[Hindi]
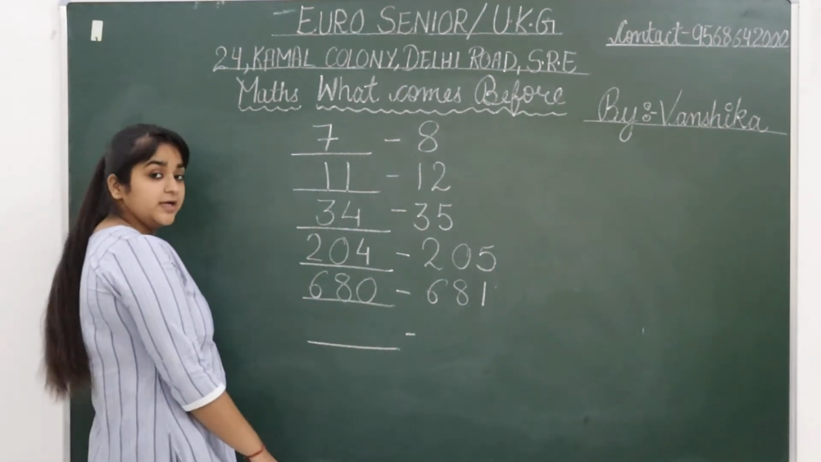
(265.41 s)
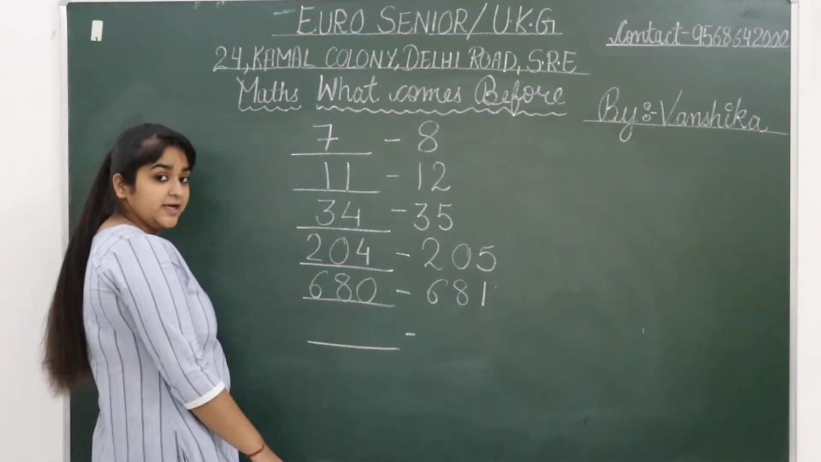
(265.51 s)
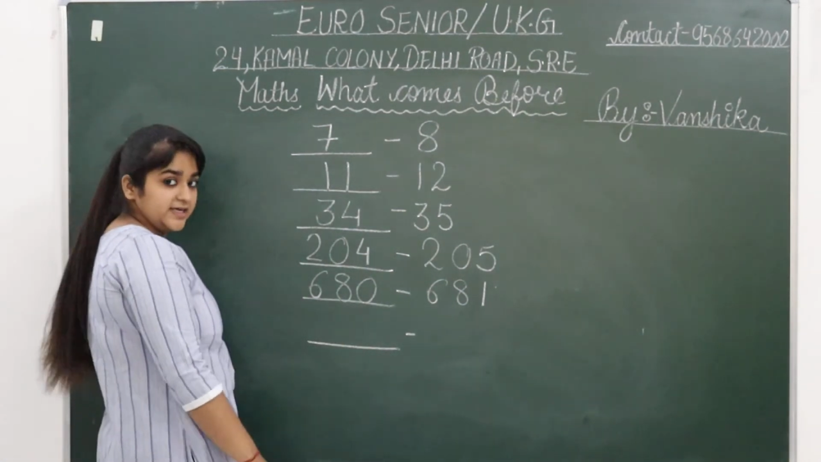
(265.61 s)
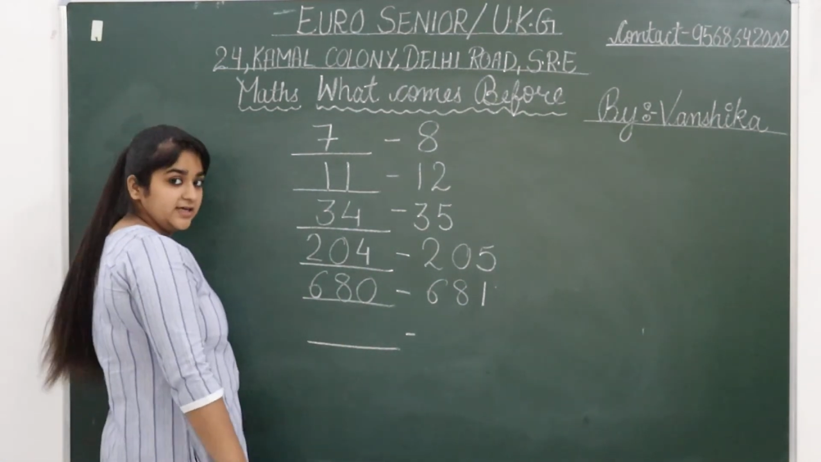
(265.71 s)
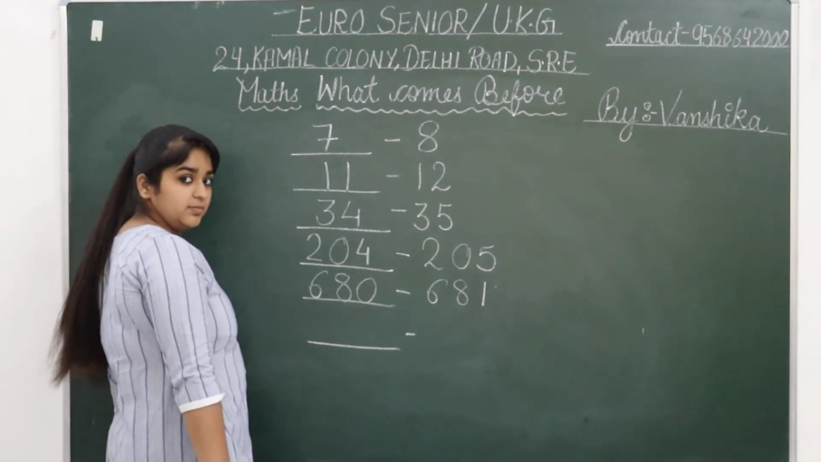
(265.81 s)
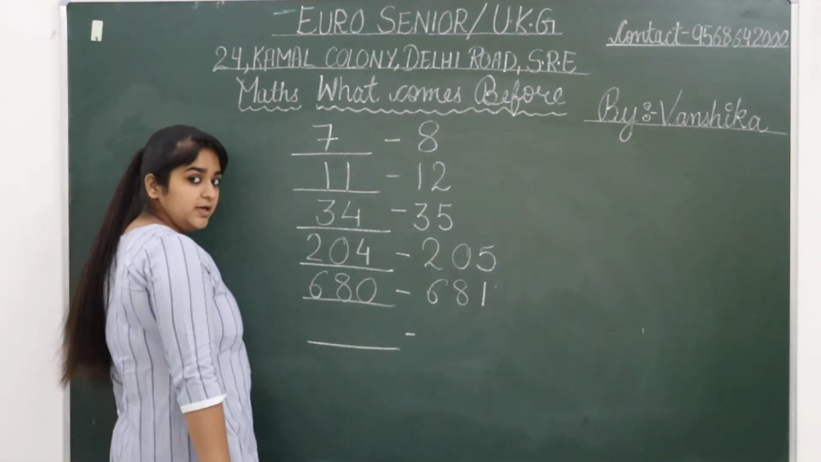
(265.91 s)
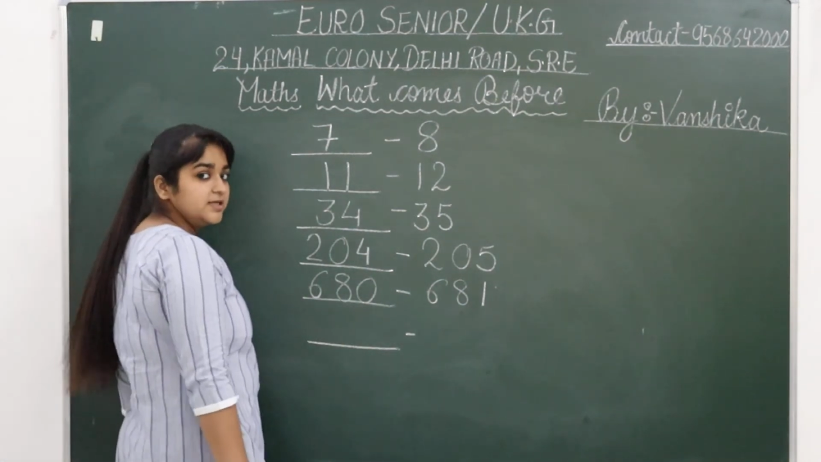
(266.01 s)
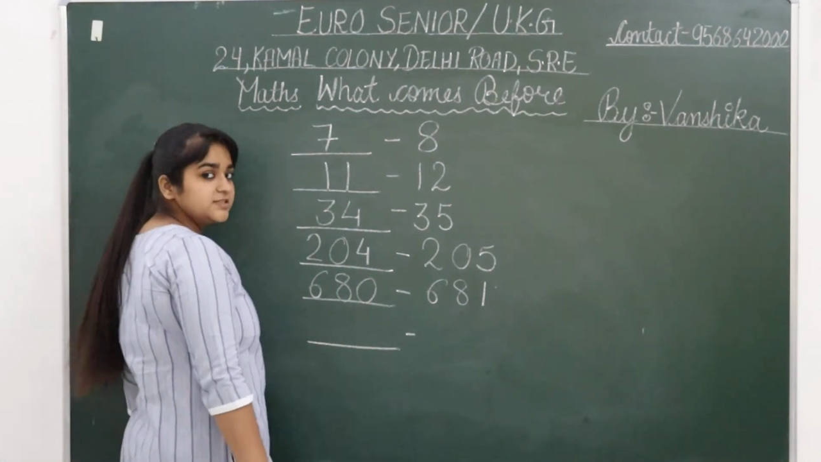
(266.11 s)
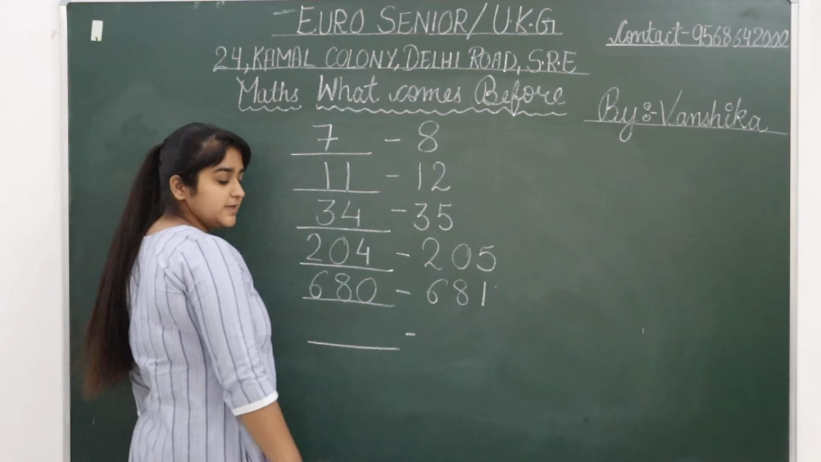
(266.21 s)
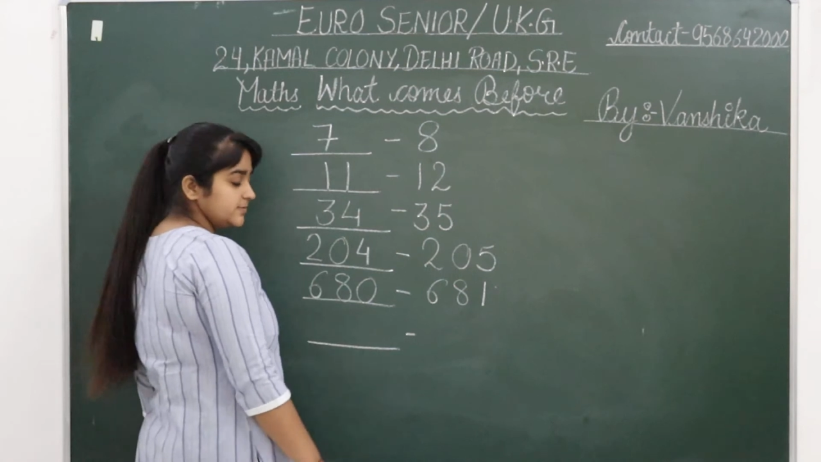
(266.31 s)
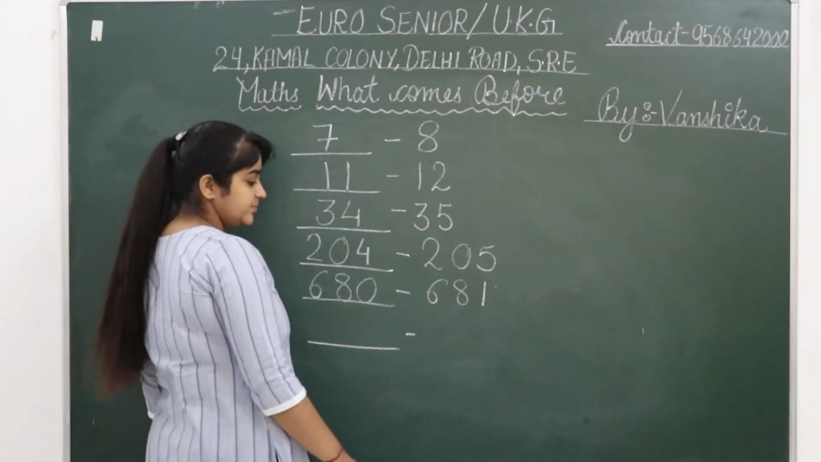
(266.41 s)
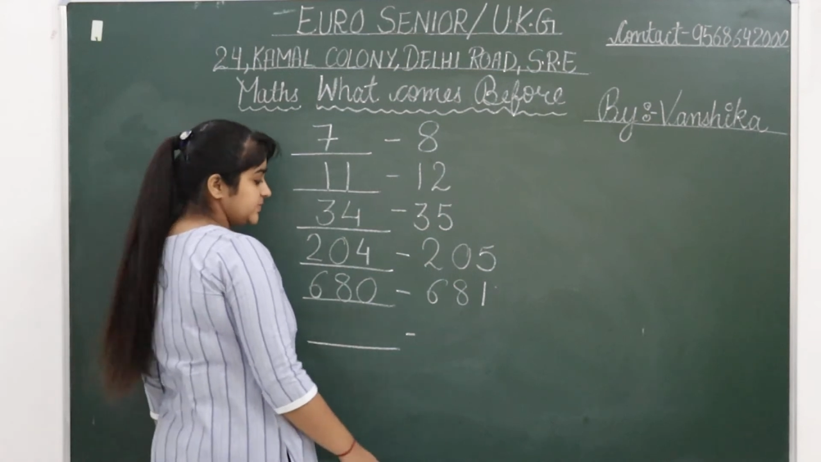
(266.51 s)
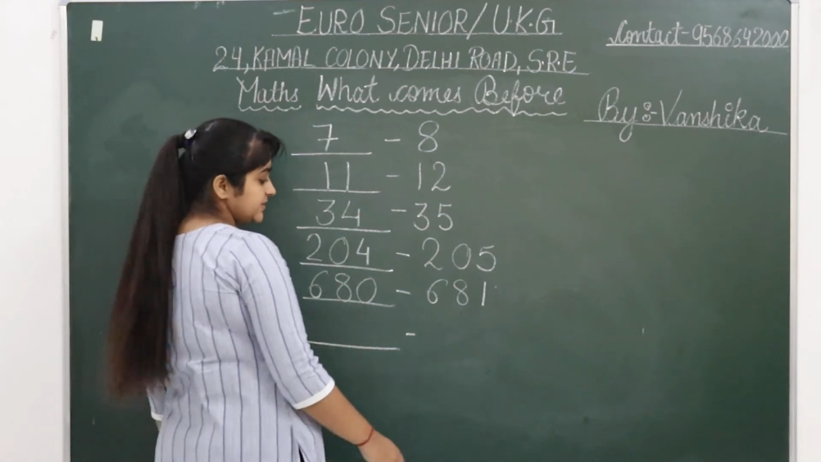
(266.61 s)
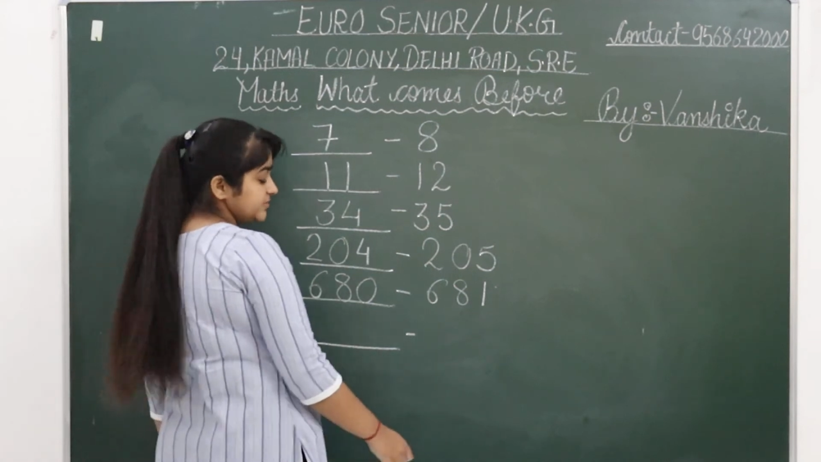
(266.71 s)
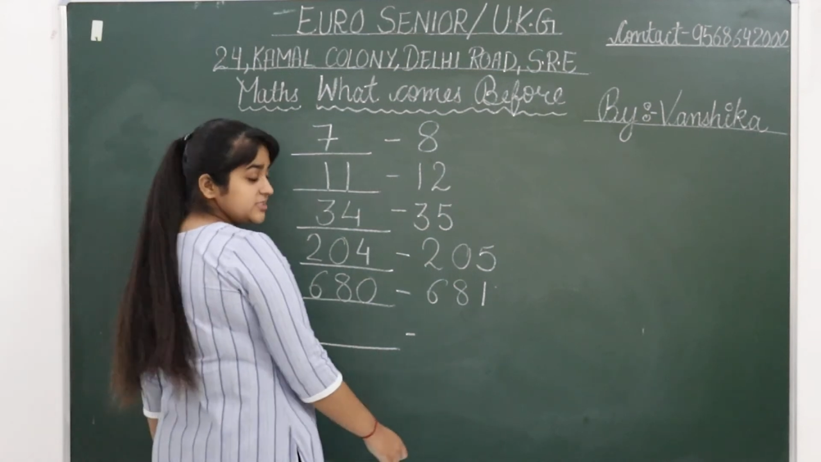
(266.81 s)
ऑल गेटिंग मी
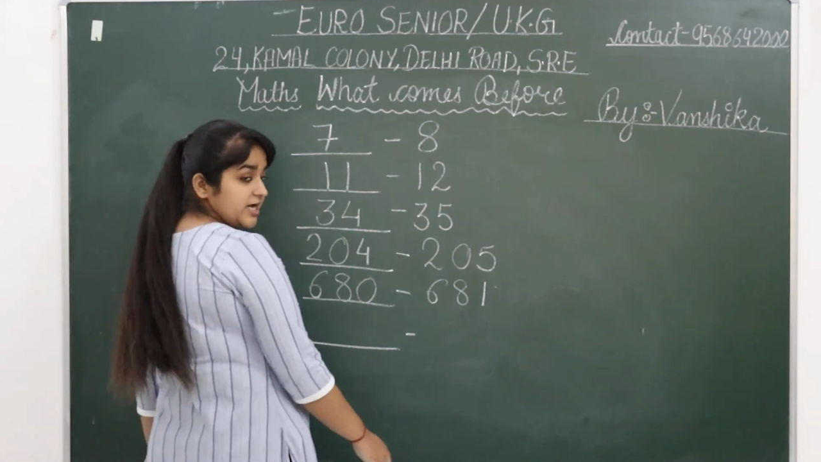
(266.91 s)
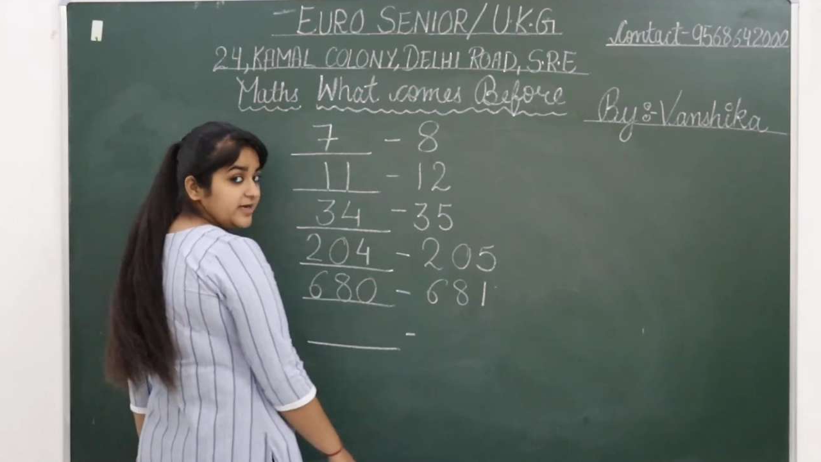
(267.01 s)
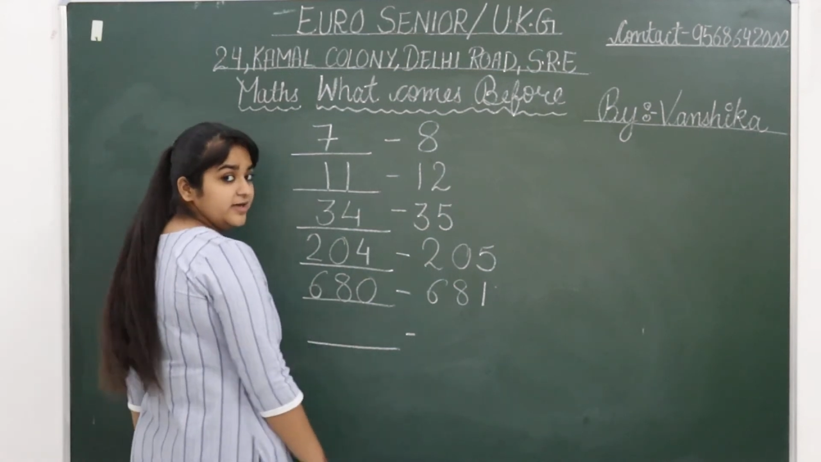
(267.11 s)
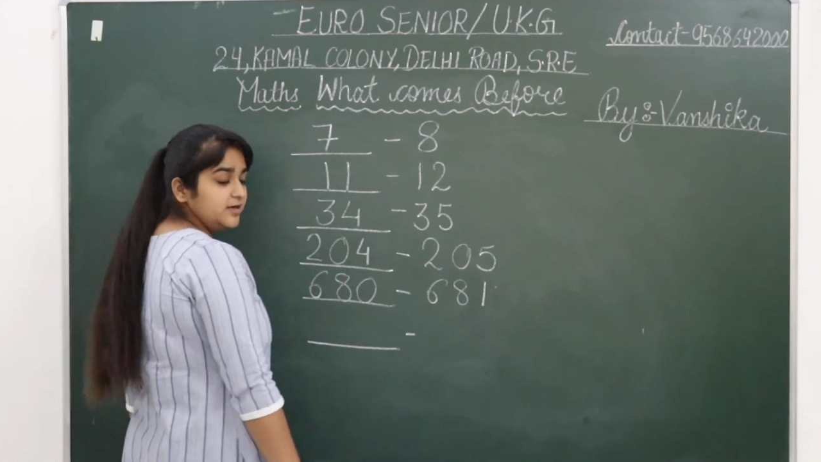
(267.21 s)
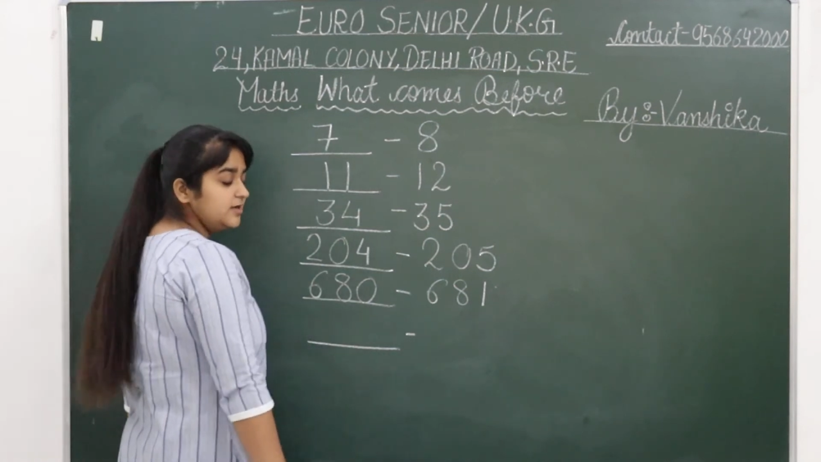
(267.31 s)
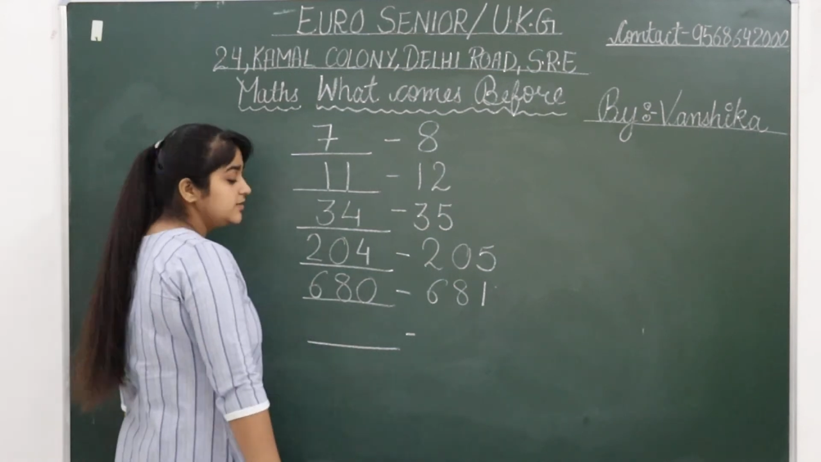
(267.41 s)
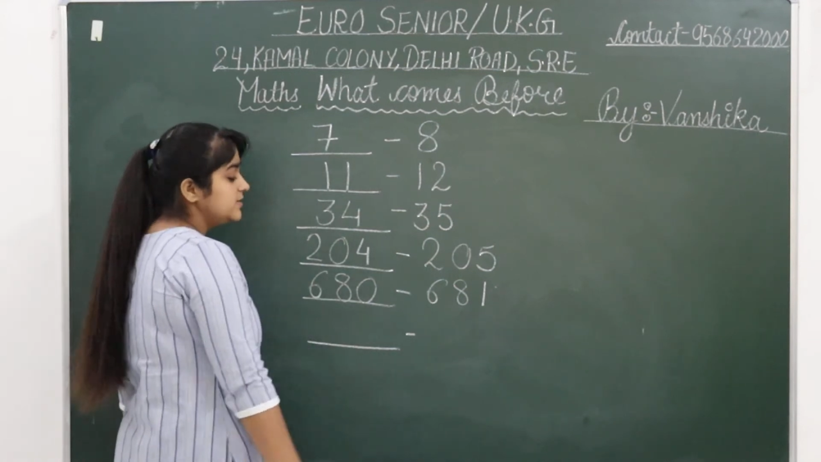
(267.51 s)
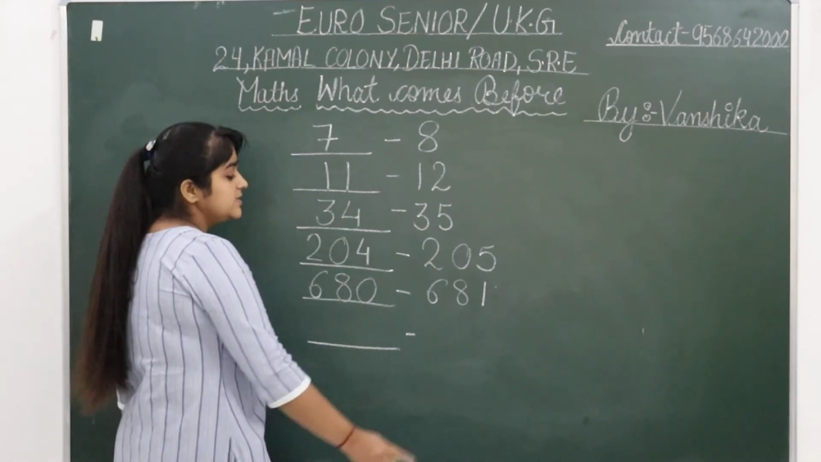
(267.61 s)
समझ आ रहा है ना